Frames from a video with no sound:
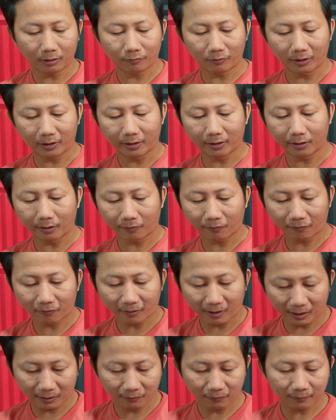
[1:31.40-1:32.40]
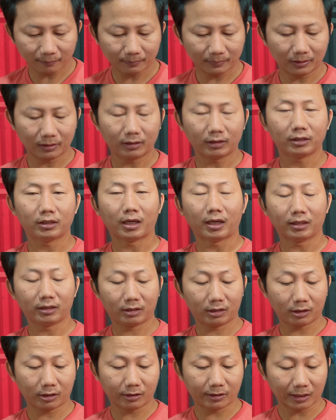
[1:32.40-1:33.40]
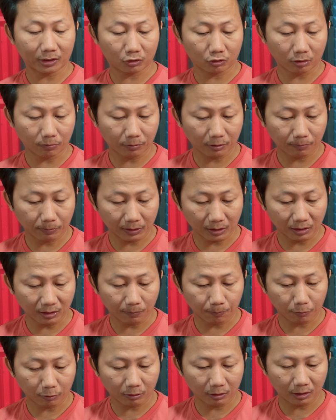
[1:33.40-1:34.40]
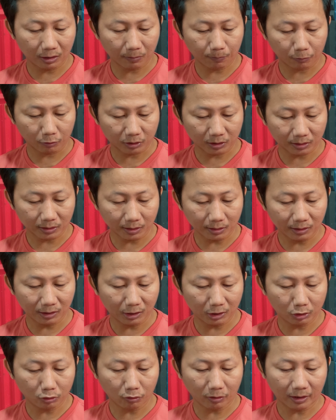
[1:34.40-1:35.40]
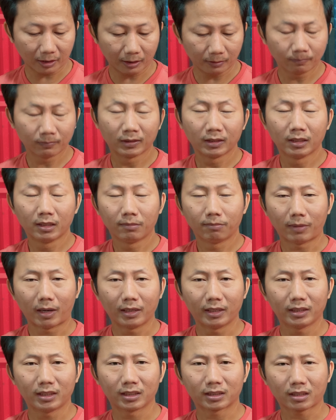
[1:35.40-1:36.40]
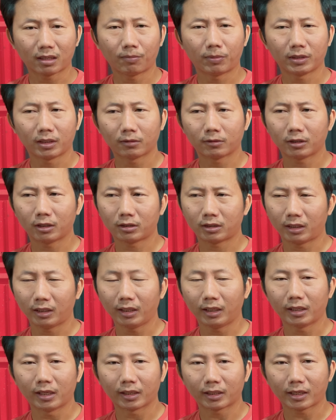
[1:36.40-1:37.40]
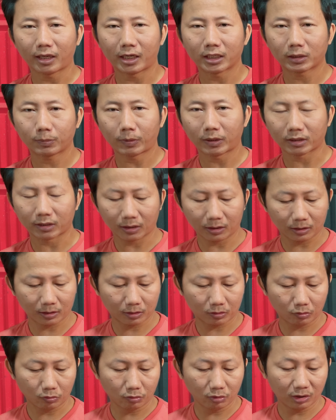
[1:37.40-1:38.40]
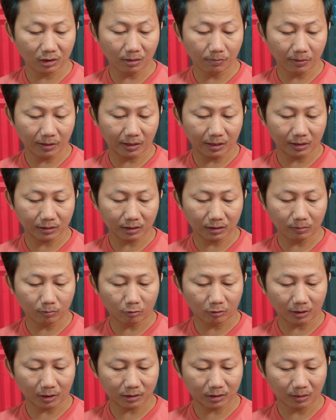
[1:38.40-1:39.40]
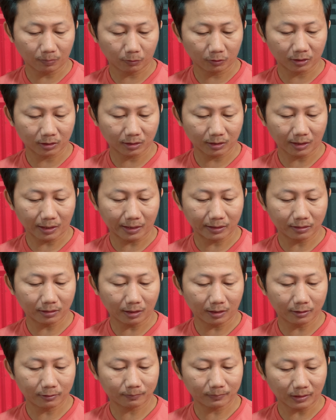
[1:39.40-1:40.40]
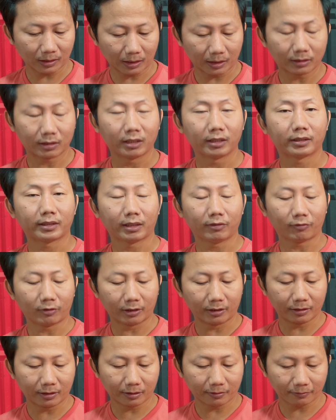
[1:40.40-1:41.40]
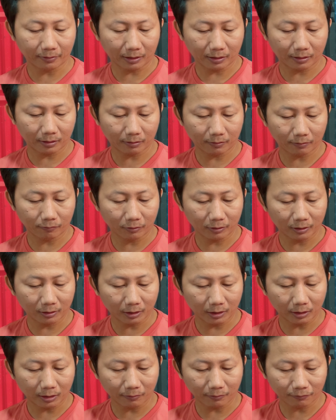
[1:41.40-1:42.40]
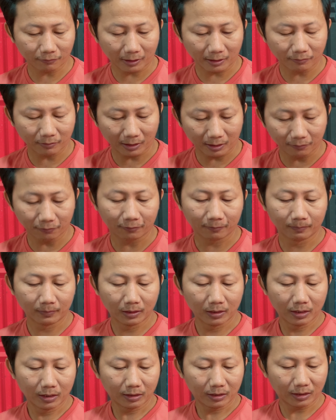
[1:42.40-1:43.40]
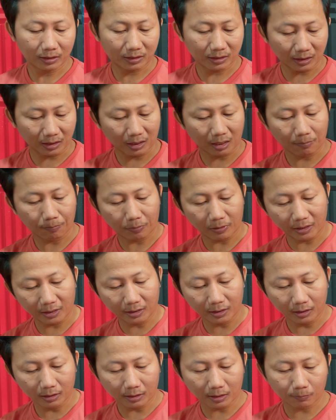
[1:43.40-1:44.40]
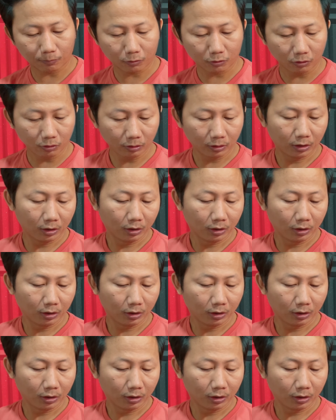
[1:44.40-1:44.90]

वन हंड्रेड फाइव डेस्कटॉप मतलब ये, प्रोसेसर ये जो है मान लीजिए जिसका बजट छः हज़ार के आसपास है ना तो ये मेरे ख्याल से ये बहुत अच्छा प्रोसेसर आई आई थ्री टेन वन हंड्रेड वन हंड्रेड फाइव एफ़ ये 6000 पड़ेगा आपको